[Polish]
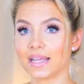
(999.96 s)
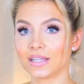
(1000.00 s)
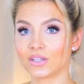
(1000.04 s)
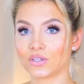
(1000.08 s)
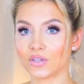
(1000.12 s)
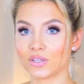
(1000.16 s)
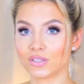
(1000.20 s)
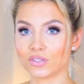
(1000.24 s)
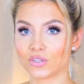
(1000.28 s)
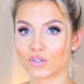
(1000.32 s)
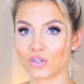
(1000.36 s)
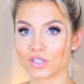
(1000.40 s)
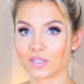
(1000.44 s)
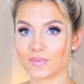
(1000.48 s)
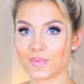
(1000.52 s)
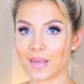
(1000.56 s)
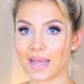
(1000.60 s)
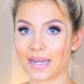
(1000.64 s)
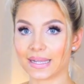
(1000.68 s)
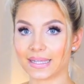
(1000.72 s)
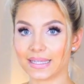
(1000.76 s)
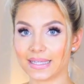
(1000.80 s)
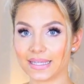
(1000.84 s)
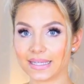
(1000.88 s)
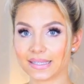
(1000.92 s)
To jest
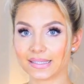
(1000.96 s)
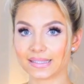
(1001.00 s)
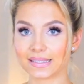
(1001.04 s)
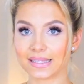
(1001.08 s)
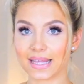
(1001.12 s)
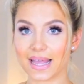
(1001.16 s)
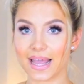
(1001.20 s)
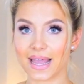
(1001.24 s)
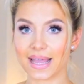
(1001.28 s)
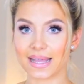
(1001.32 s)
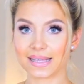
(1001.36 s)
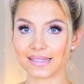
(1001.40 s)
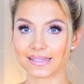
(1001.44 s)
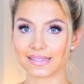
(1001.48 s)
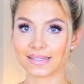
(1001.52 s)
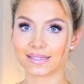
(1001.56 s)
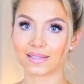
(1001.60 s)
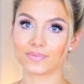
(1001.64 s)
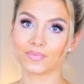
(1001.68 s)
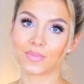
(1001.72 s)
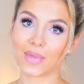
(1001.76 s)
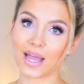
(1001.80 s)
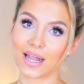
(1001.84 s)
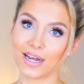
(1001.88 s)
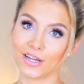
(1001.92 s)
rozmiar
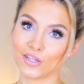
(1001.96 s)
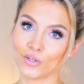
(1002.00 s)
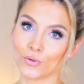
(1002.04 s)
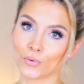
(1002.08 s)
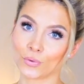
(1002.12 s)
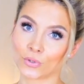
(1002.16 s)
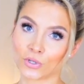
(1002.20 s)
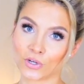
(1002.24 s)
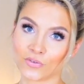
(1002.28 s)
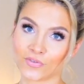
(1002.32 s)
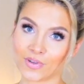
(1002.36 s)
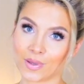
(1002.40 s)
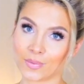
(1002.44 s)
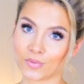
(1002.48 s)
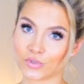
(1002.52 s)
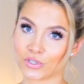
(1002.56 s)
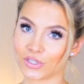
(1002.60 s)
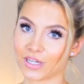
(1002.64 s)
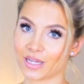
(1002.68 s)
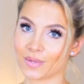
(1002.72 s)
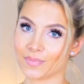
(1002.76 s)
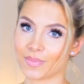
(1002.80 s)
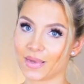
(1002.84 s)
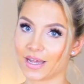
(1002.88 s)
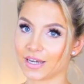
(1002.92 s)
XS, ale nie ukrywam, że
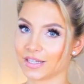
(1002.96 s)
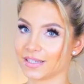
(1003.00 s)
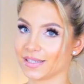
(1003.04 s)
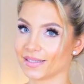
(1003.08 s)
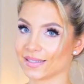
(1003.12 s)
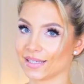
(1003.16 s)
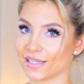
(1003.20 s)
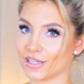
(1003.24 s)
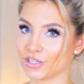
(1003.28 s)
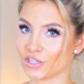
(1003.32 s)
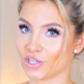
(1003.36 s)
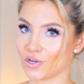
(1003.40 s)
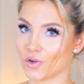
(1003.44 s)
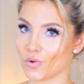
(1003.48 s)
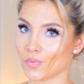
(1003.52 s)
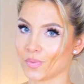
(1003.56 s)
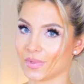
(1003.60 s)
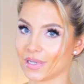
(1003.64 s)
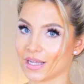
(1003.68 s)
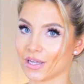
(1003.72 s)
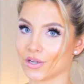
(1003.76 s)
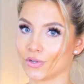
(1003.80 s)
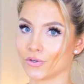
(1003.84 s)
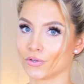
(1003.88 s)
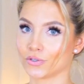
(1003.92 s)
najbardziej bardziej zależało
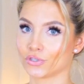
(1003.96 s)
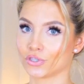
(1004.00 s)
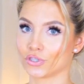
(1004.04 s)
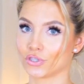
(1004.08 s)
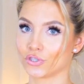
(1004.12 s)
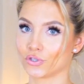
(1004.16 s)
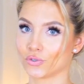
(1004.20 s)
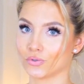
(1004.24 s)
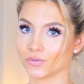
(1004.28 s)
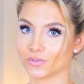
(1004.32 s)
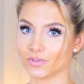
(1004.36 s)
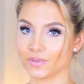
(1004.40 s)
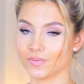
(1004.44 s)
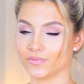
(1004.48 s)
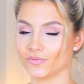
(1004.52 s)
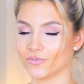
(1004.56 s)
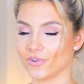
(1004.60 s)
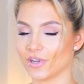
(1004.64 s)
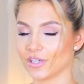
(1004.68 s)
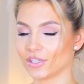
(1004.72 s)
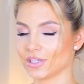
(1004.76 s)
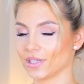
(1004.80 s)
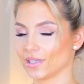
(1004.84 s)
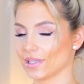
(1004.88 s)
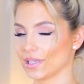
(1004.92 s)
mi na kolorze żółtym
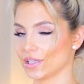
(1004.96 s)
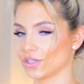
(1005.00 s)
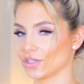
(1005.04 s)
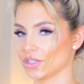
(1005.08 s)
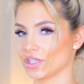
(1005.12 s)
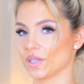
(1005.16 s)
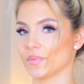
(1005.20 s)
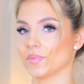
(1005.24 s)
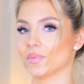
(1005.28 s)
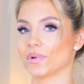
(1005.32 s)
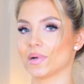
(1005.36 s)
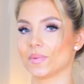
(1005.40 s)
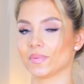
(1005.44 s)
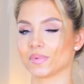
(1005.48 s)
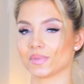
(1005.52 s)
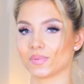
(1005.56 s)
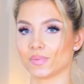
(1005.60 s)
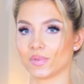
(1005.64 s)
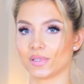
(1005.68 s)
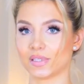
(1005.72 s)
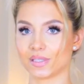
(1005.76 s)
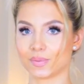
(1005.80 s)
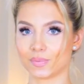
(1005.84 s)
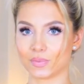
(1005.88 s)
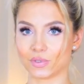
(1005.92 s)
właśnie, także nie byłam
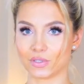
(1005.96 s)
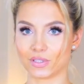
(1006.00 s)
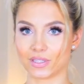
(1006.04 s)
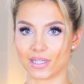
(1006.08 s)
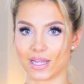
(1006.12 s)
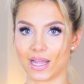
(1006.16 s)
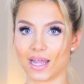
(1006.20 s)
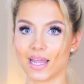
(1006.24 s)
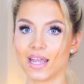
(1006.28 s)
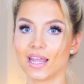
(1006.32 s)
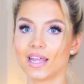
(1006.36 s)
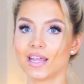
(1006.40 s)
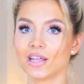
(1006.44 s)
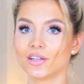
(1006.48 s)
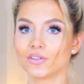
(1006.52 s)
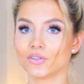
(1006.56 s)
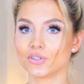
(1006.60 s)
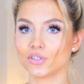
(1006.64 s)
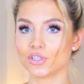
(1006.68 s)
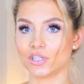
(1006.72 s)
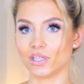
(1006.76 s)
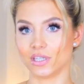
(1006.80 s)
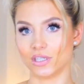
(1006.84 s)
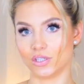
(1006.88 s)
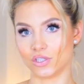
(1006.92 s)
zbyt smutna.
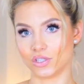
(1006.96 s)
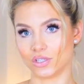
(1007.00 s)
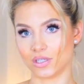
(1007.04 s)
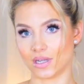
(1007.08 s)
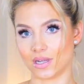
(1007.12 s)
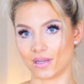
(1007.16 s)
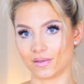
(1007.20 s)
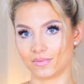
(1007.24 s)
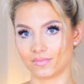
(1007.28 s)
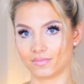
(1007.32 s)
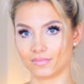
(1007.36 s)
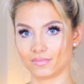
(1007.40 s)
No śliczna.